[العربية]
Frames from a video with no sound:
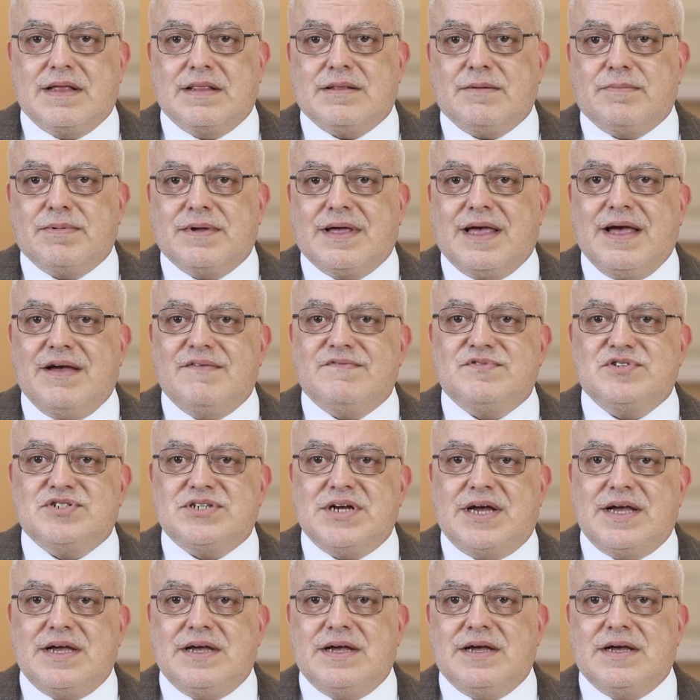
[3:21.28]
طب كيف
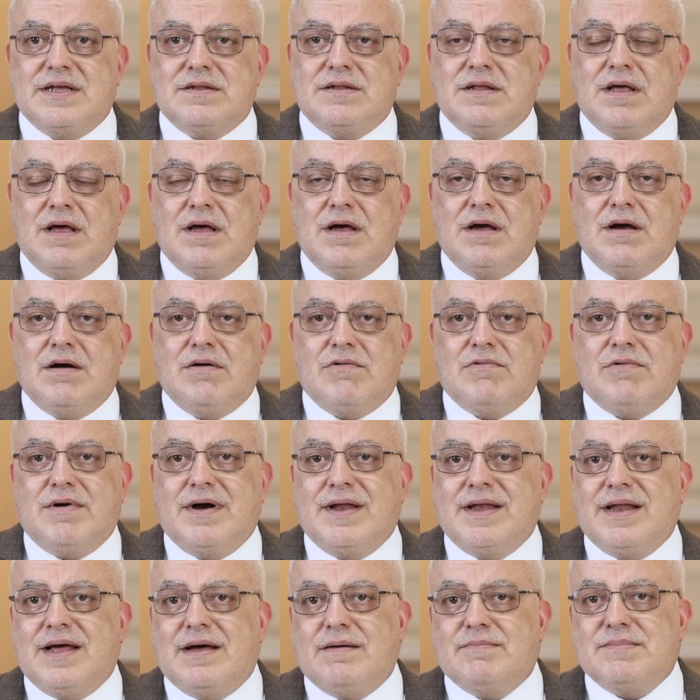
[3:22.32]
جيد
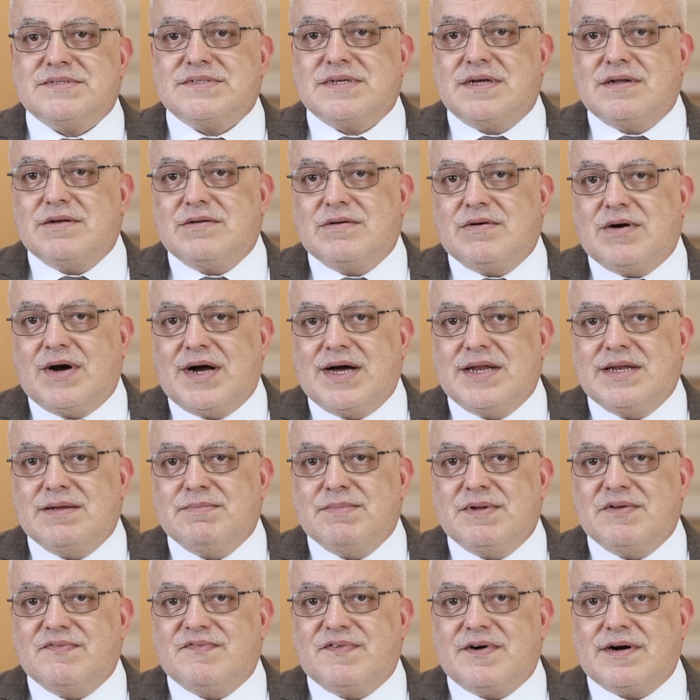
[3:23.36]
وأنا مثلا أعاني
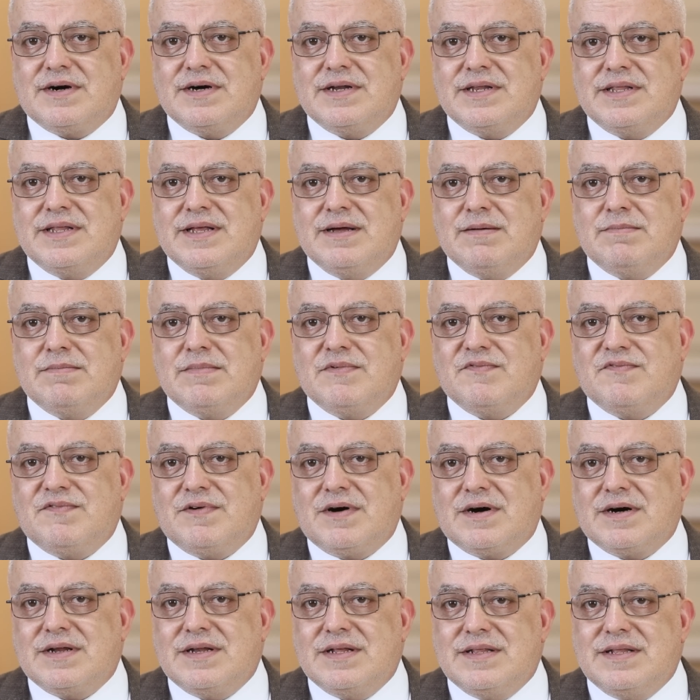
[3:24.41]
من فقر دم
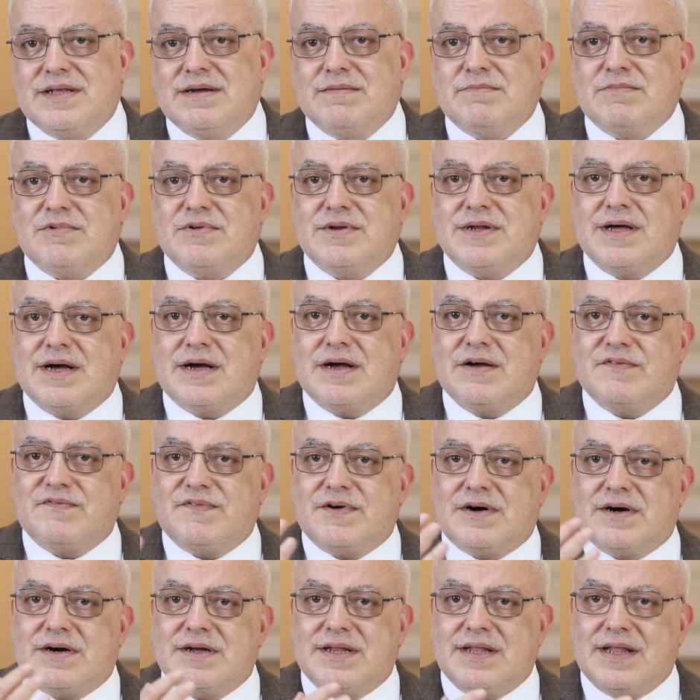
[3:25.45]
فقر الدم هناك
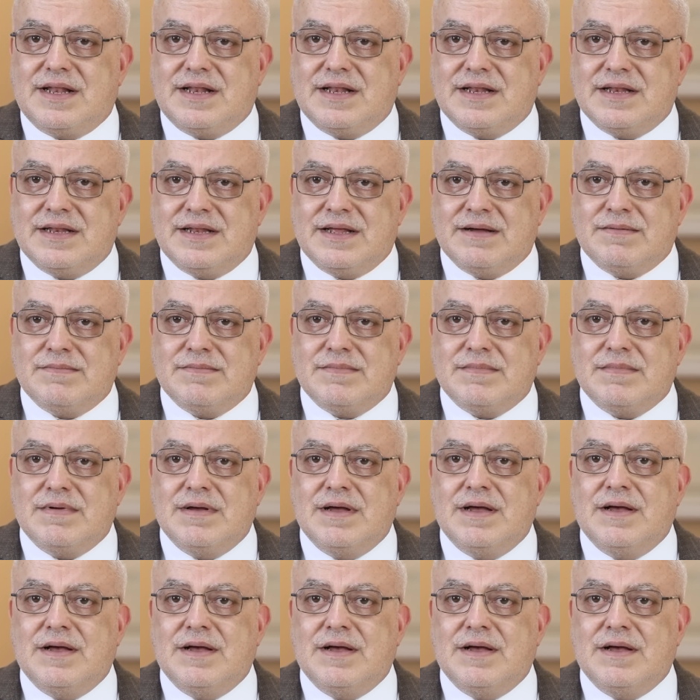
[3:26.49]
فقر دم